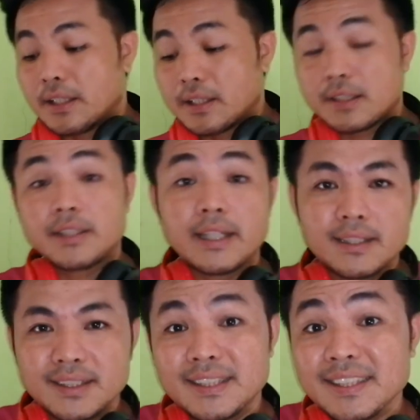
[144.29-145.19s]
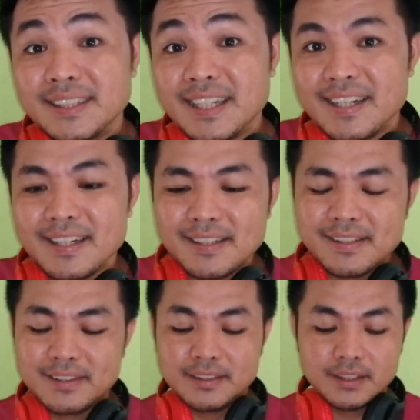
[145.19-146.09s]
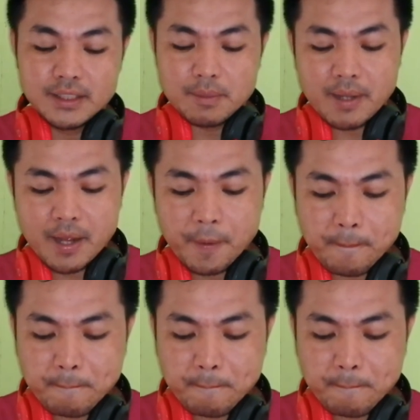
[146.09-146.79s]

kita cek sekarang sekejap ah